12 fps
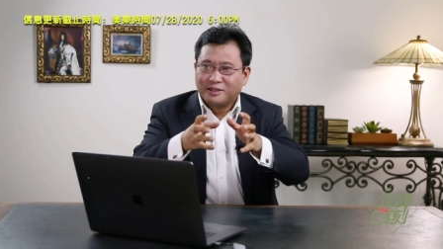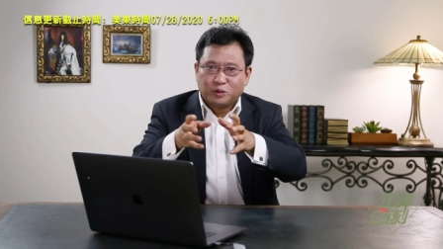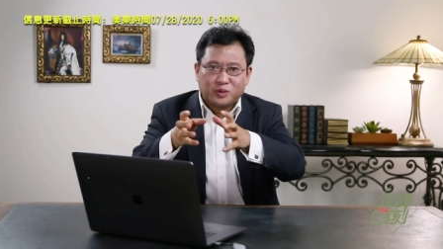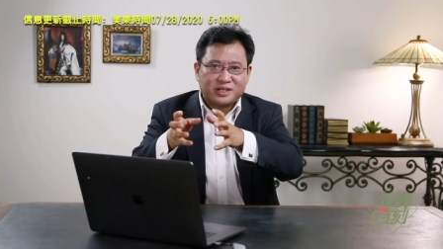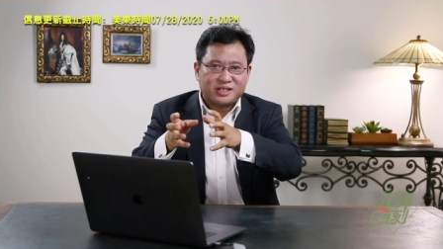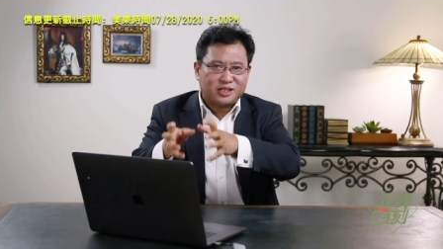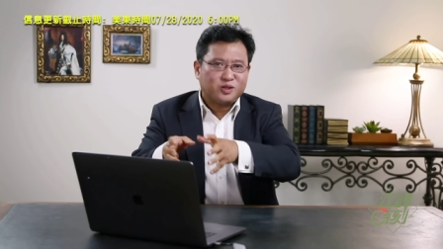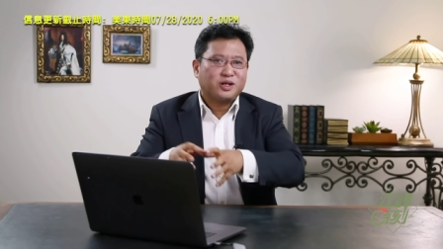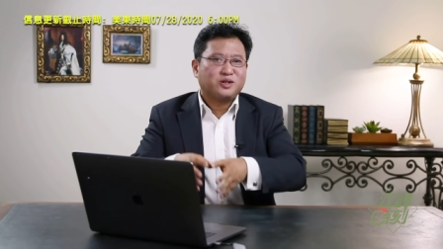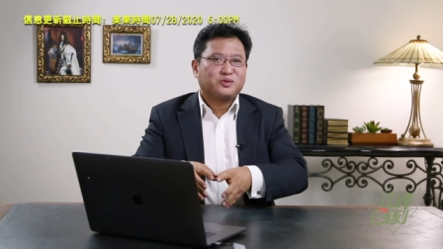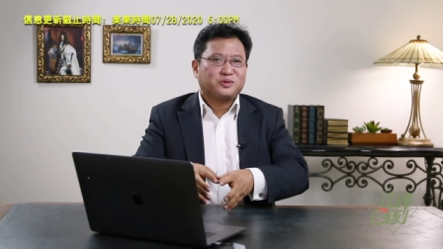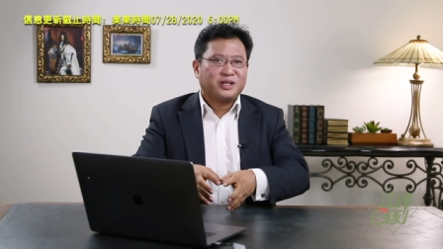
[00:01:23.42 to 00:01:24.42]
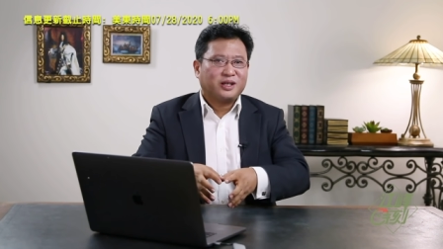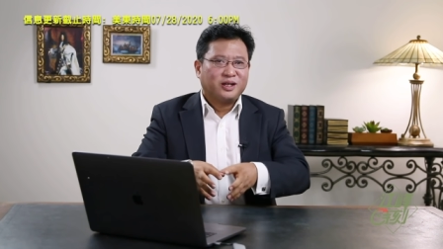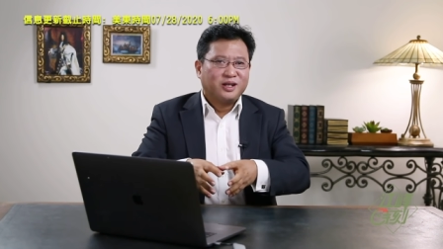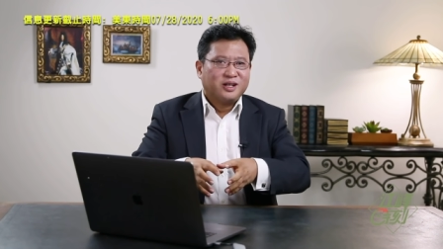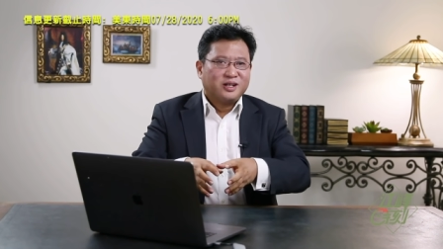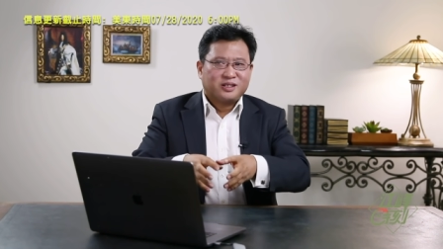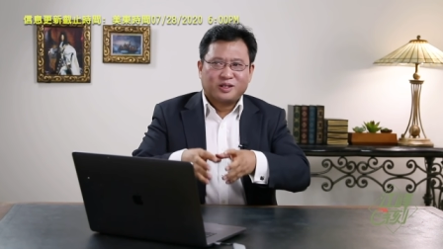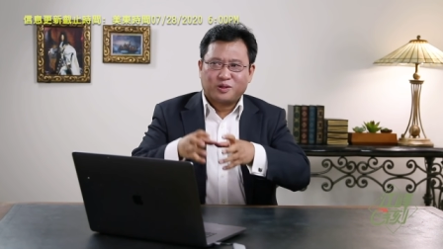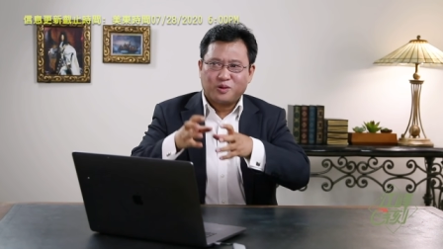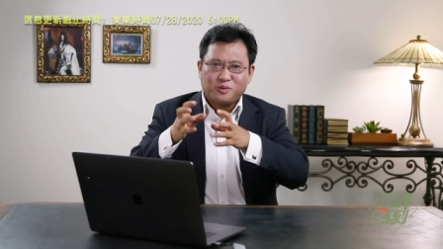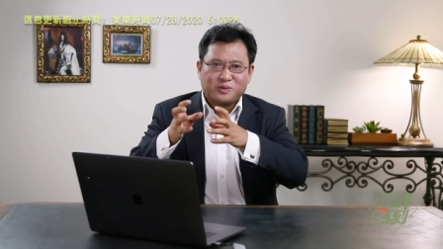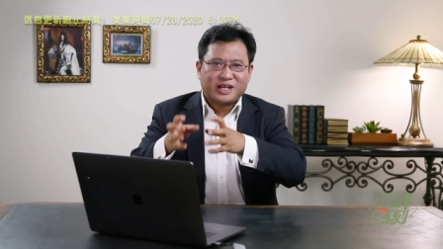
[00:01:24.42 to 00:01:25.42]
对极权主义、这
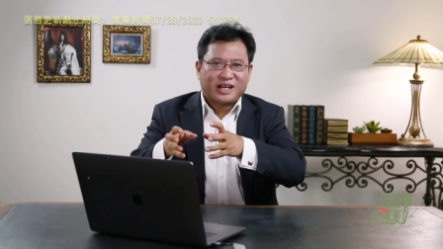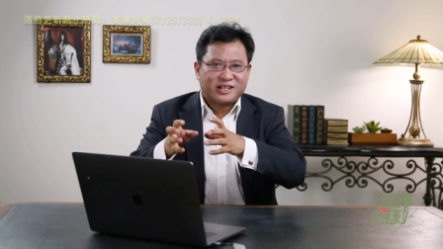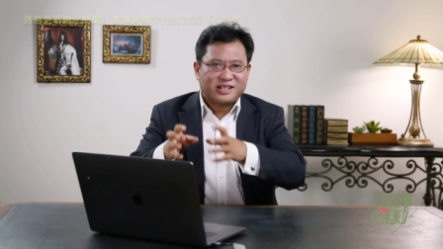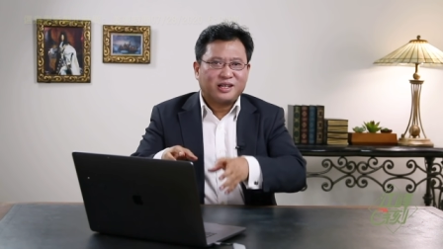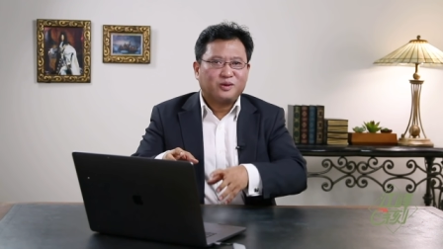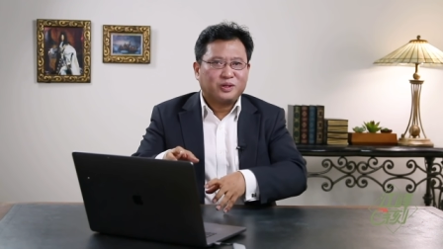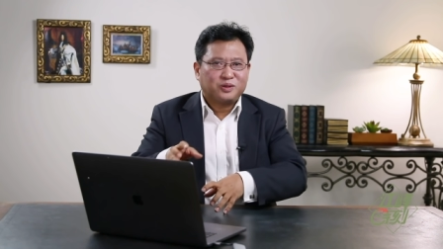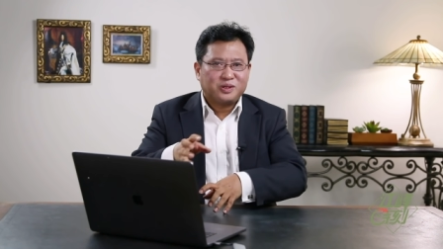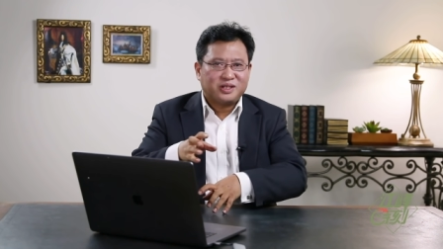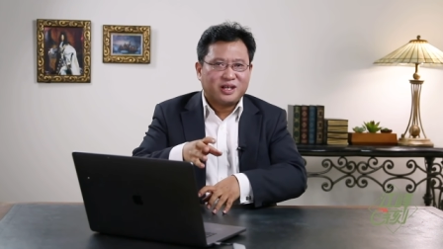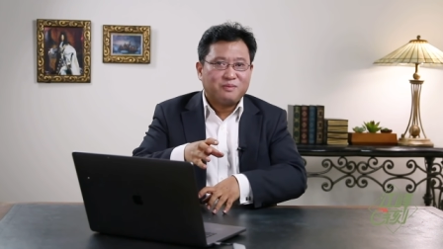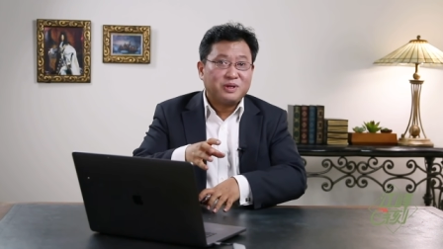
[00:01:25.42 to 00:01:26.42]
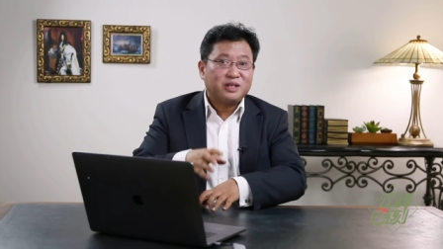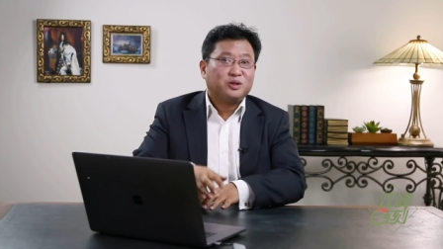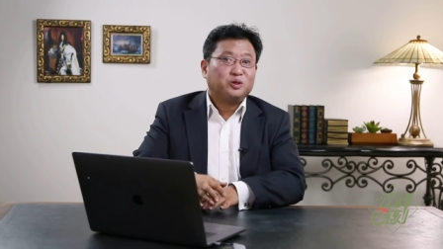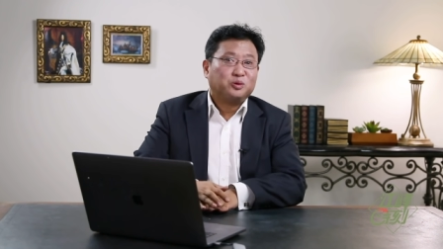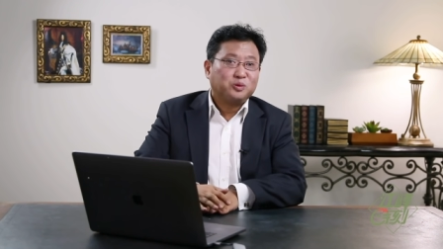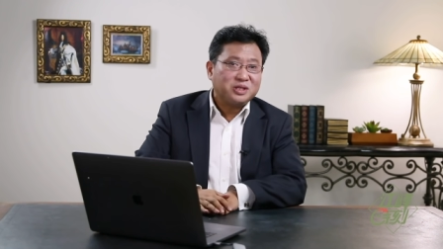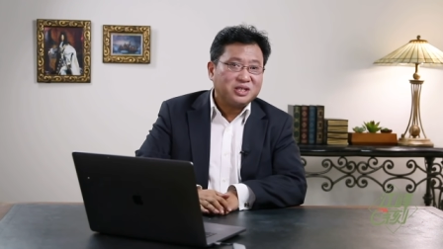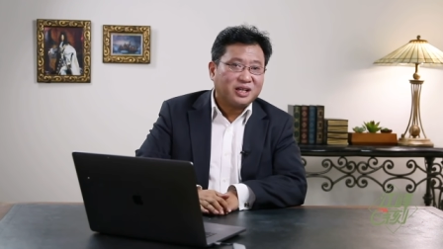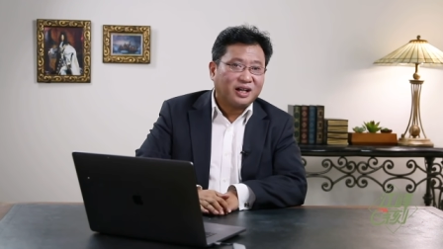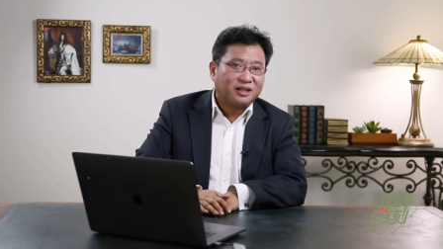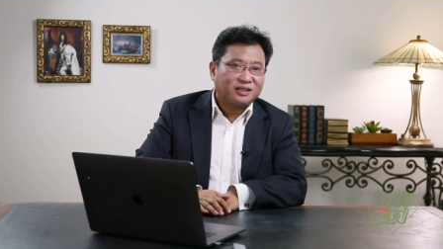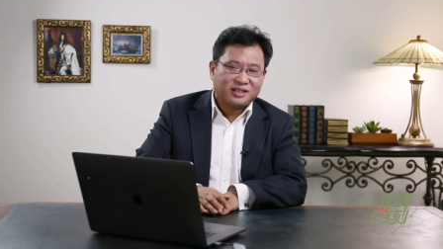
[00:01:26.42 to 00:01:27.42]
共产社会对人民的奴役
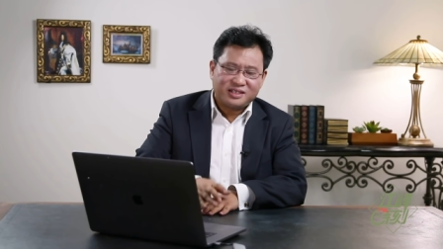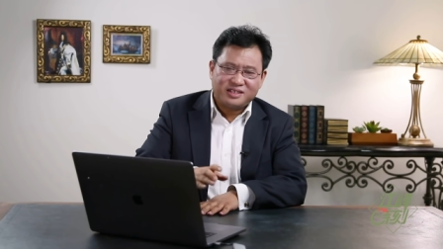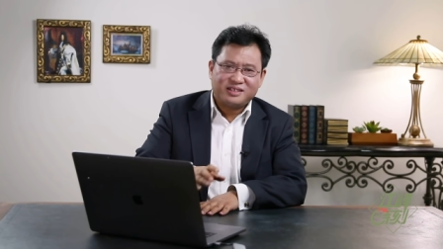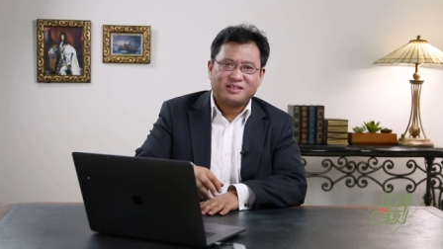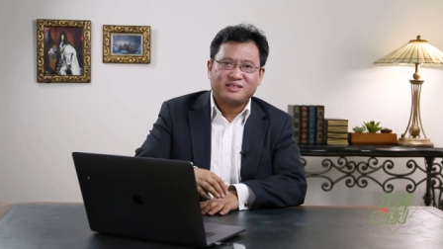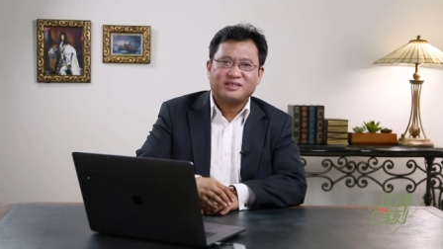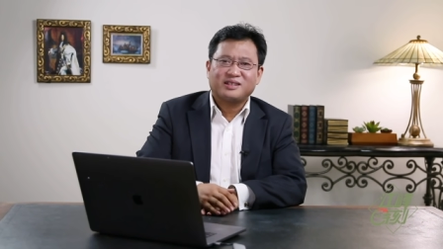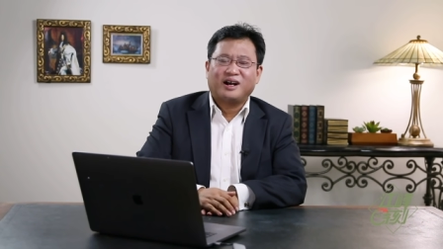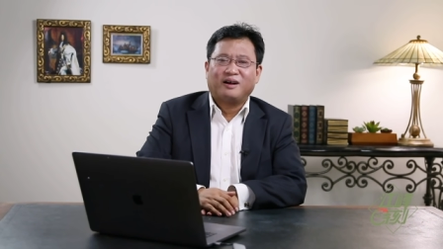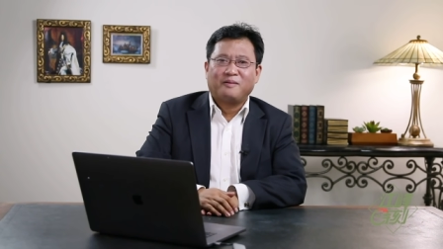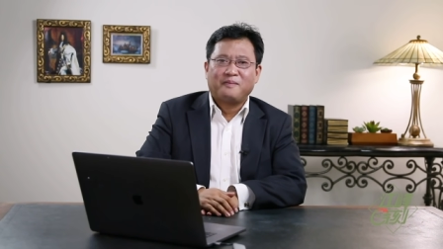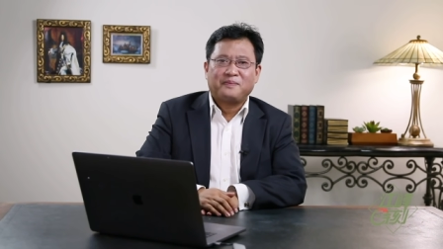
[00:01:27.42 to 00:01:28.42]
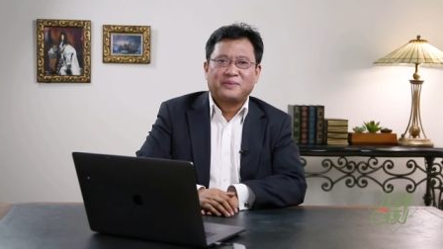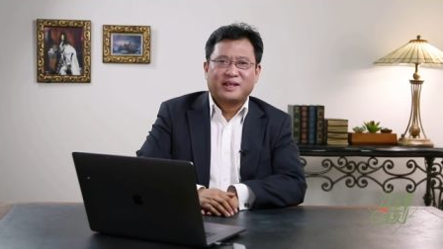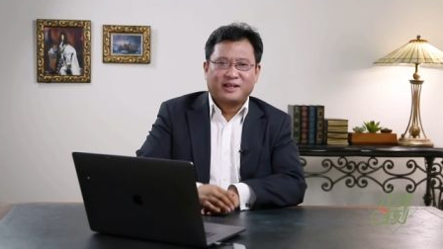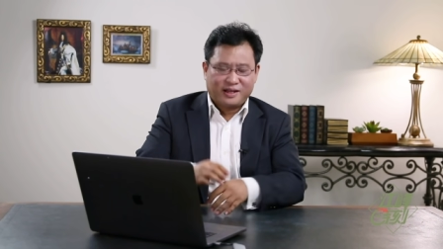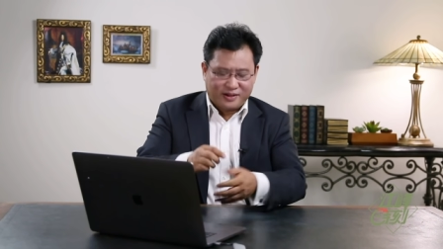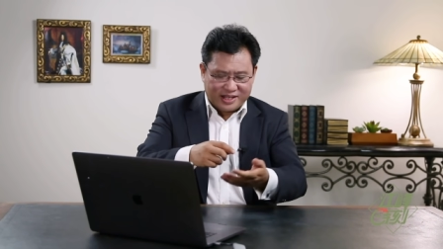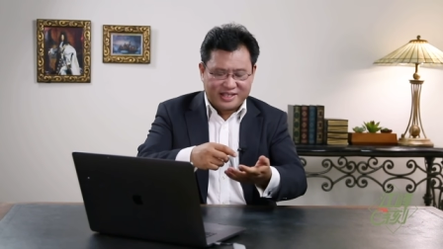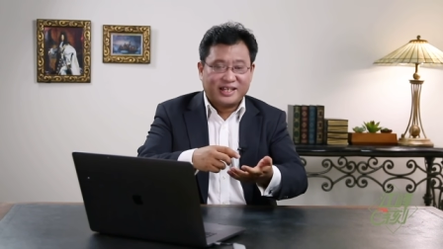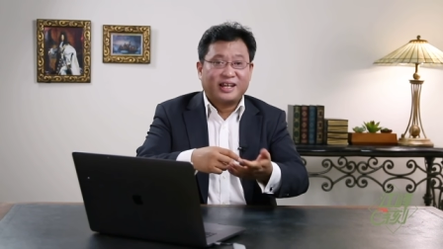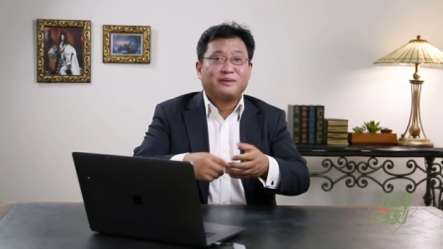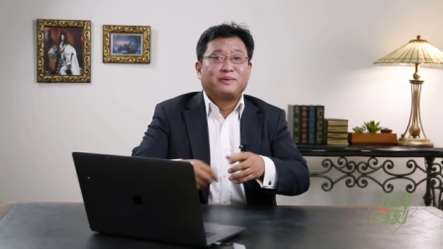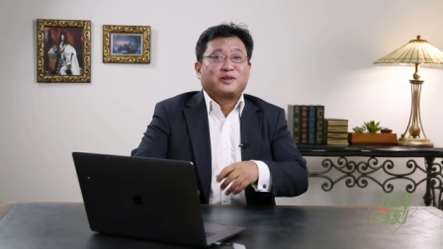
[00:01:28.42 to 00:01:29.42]
啊，他进行思考。”啊，后来
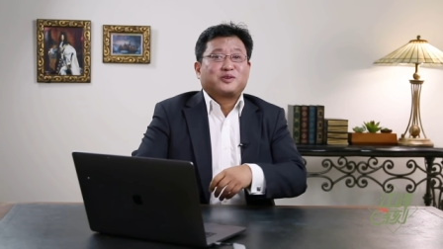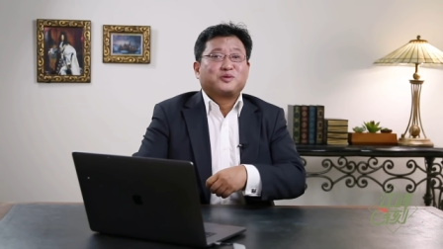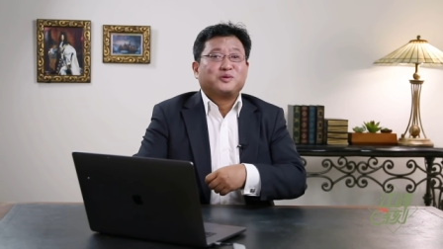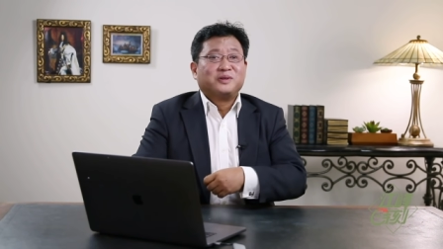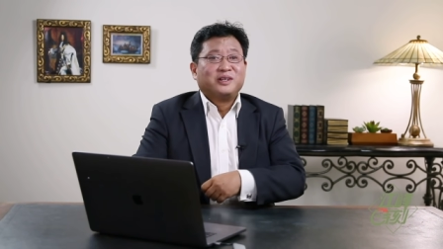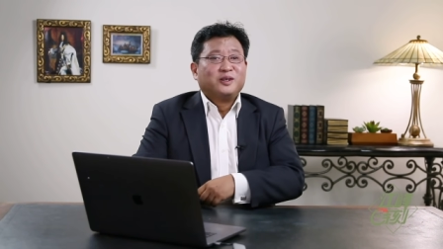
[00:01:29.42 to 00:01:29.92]
写了一本书《